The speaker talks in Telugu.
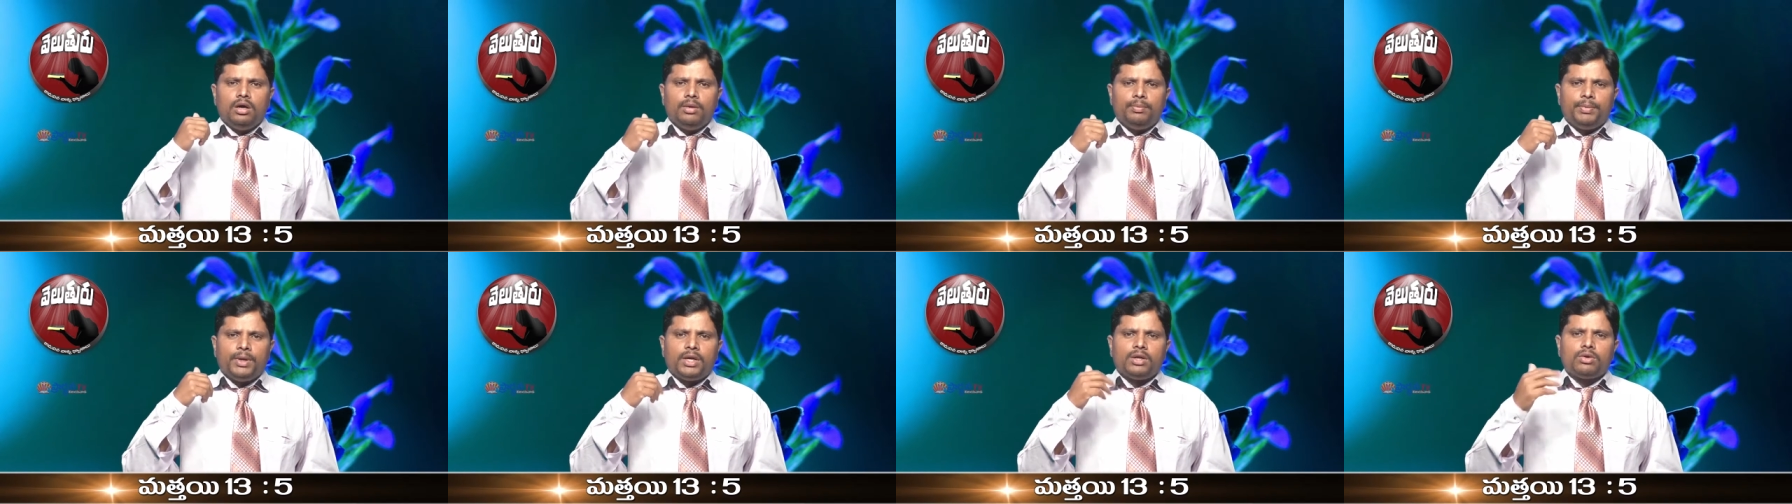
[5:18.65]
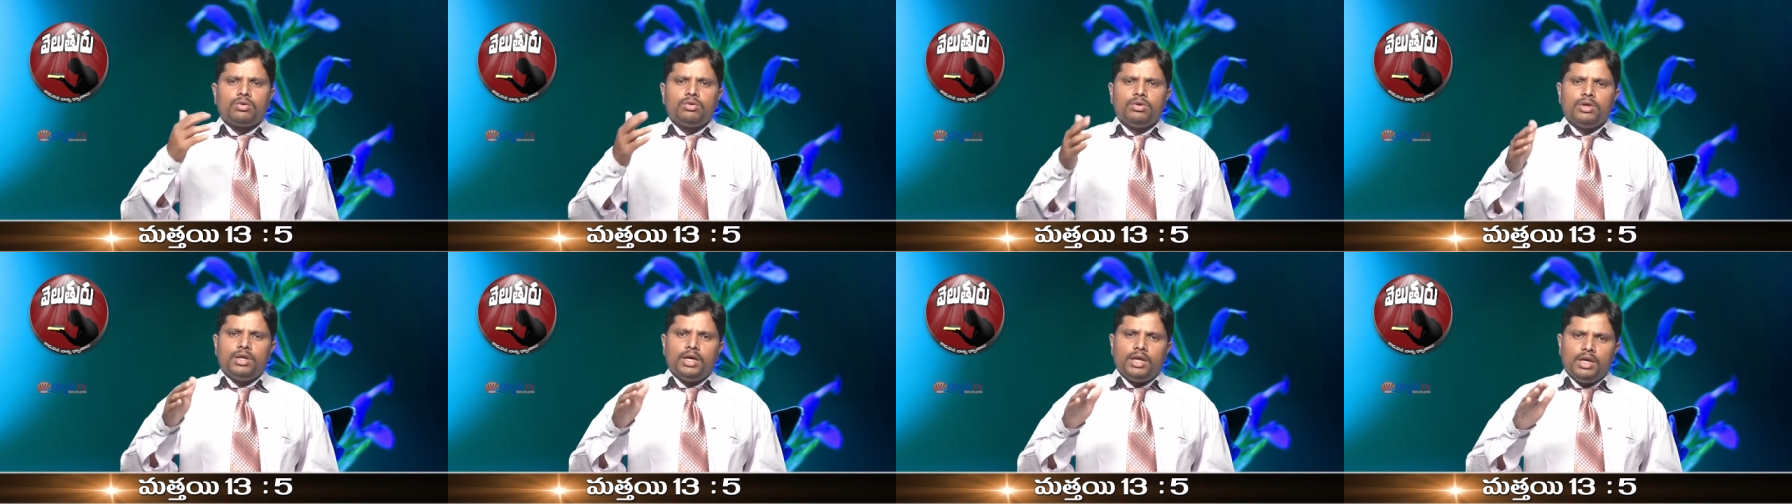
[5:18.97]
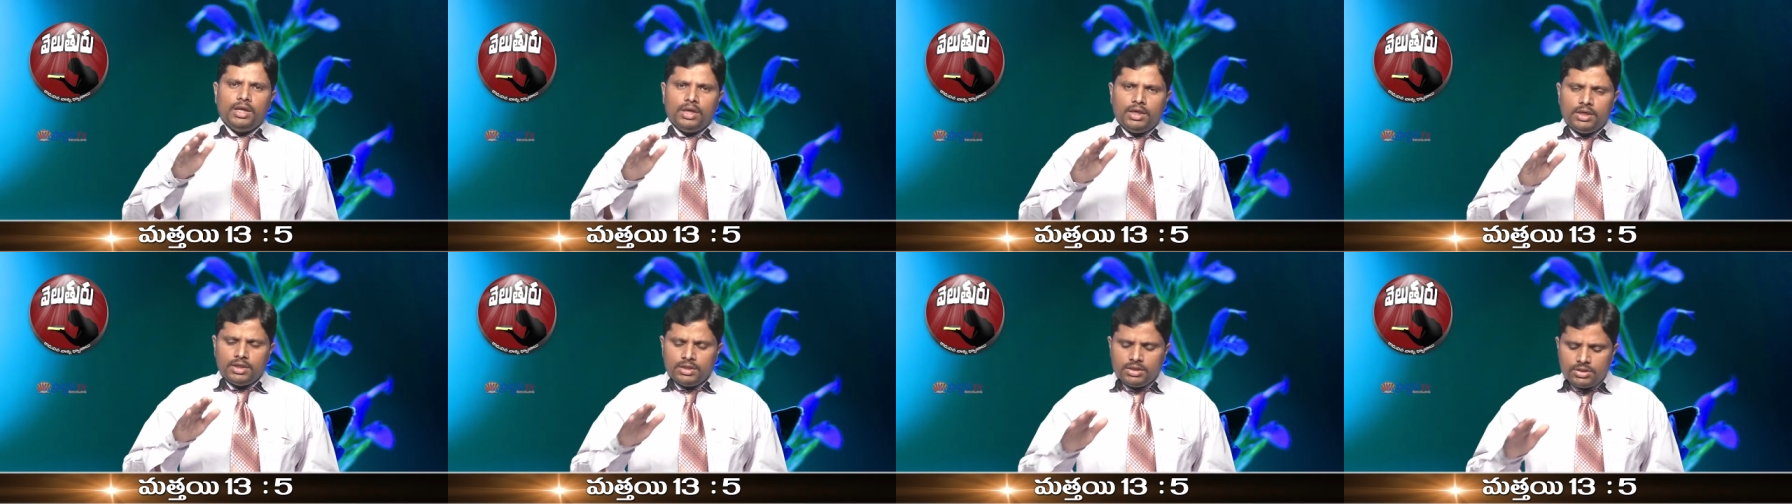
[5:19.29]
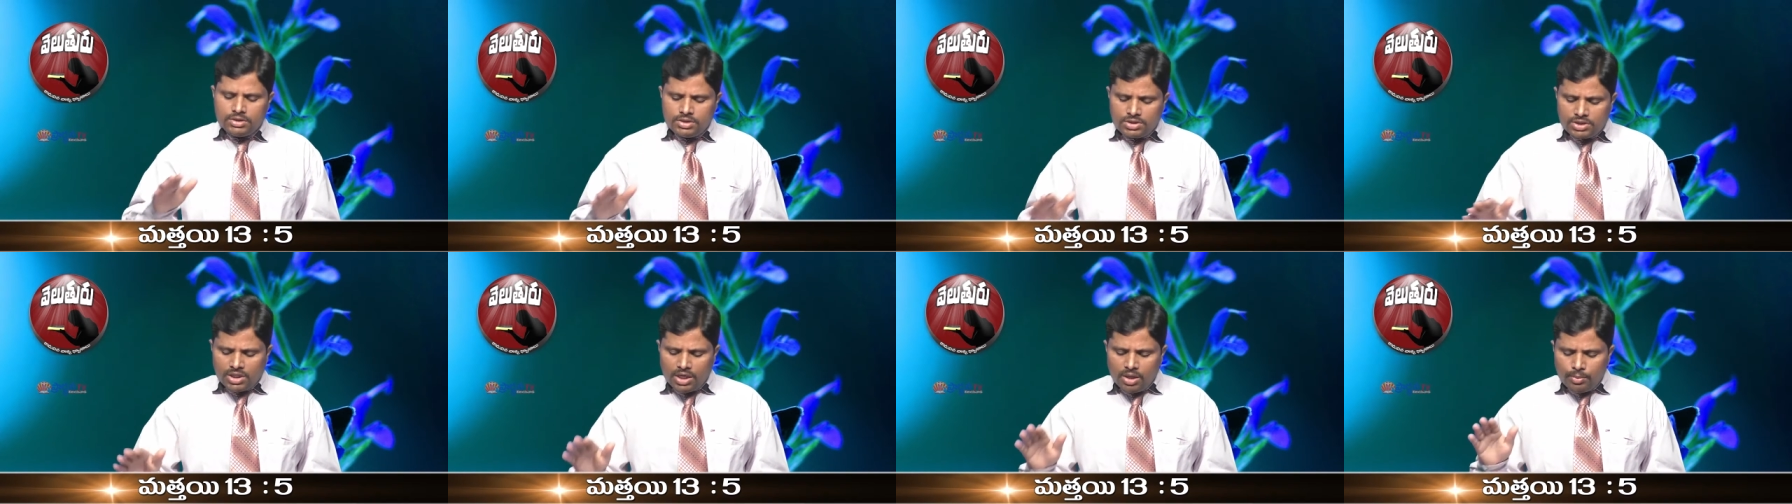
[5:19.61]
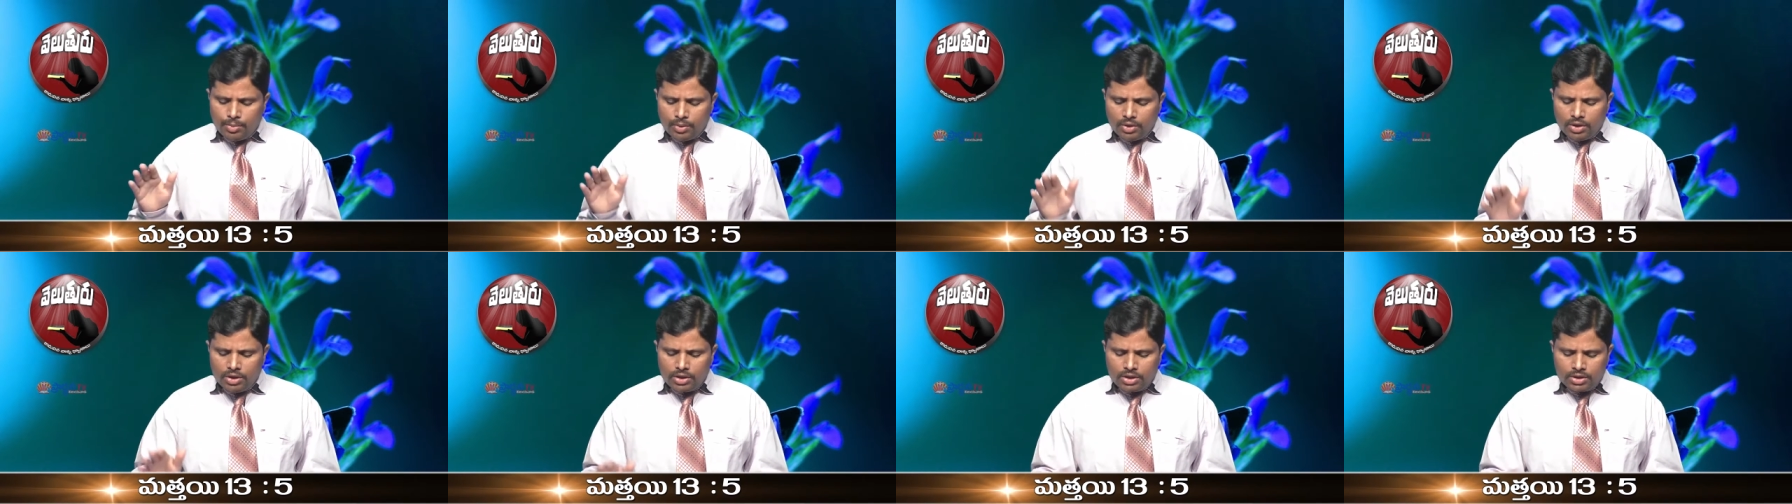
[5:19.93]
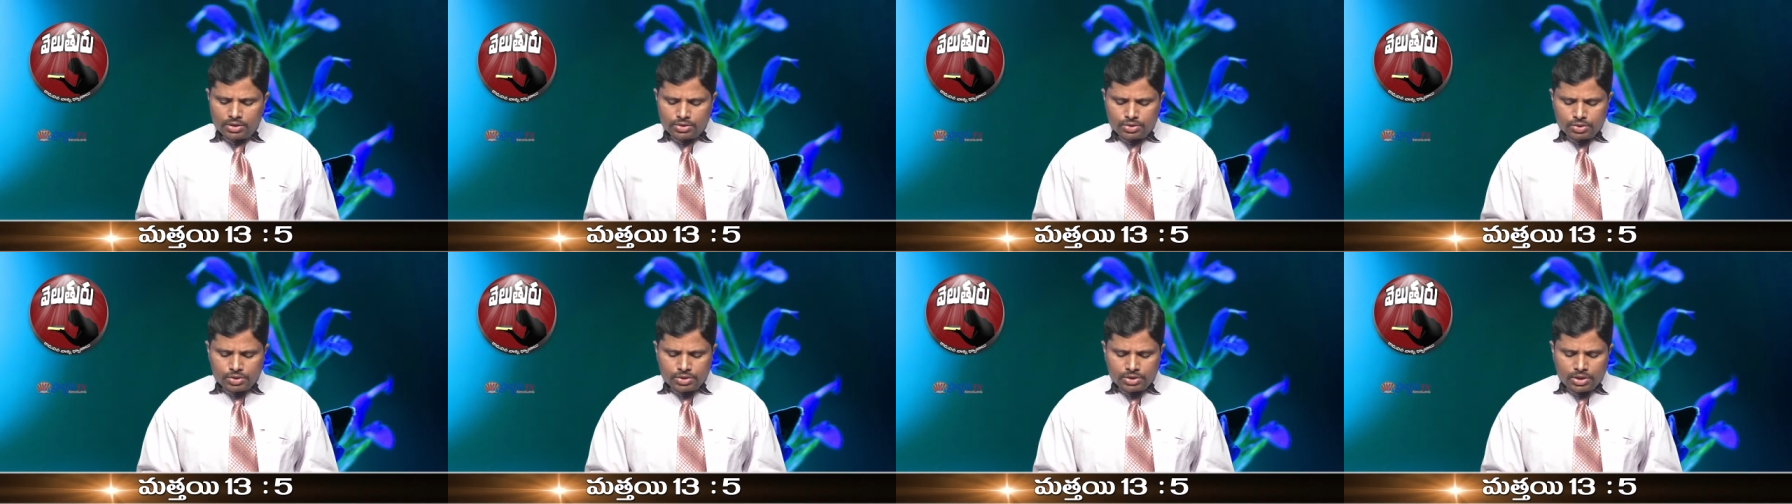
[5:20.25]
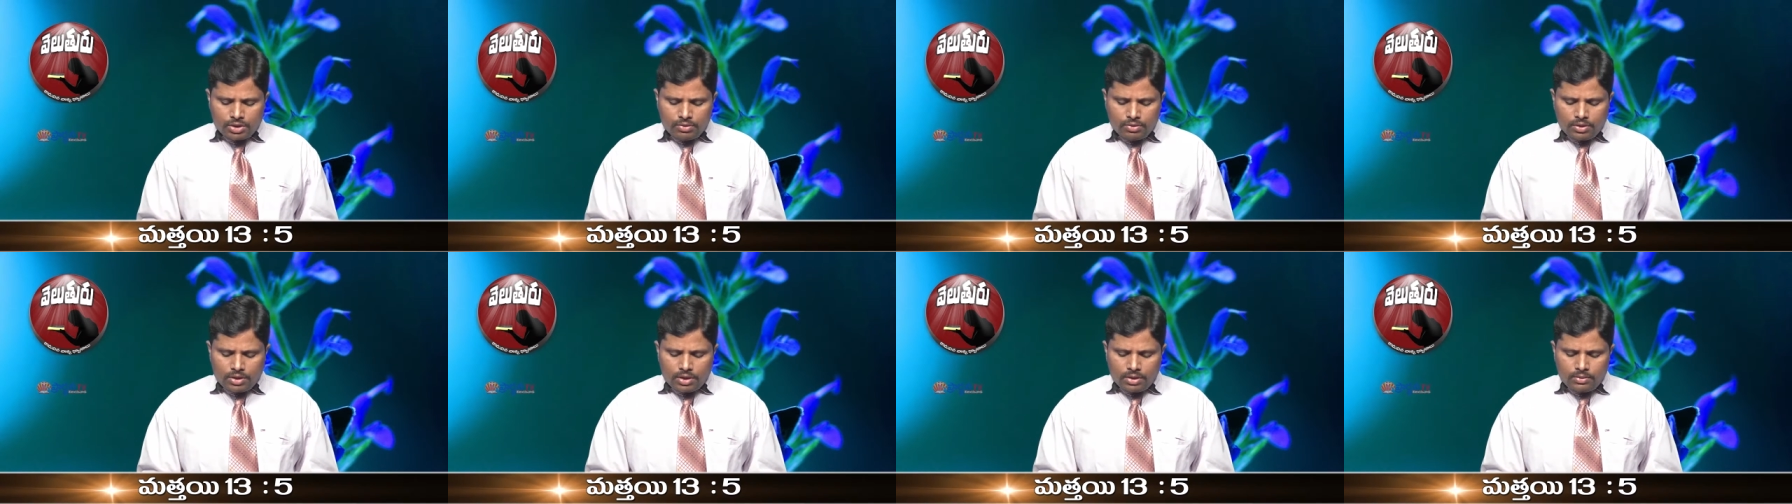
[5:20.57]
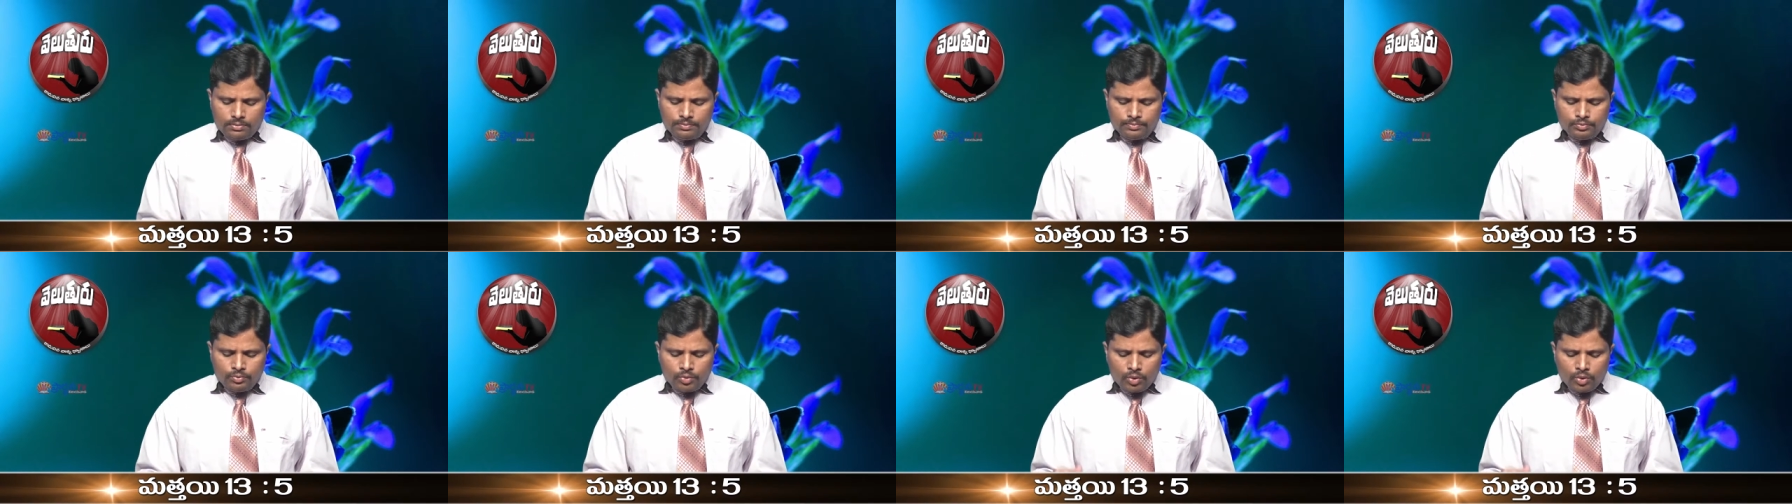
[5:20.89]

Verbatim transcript: పెరగకుండానే చనిపోయినట్టుగా చూస్తూ ఉంటాం